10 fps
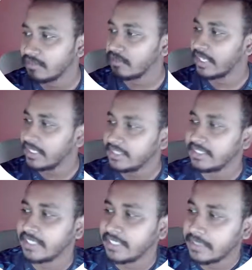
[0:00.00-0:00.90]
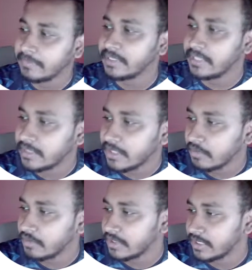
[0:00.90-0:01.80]
তো এই যে এই টাইপের জিনিসটা
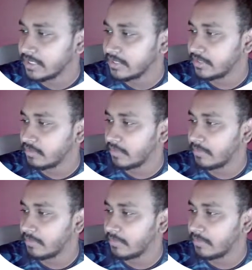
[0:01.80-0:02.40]
করতে চাইতেছি তো আমরা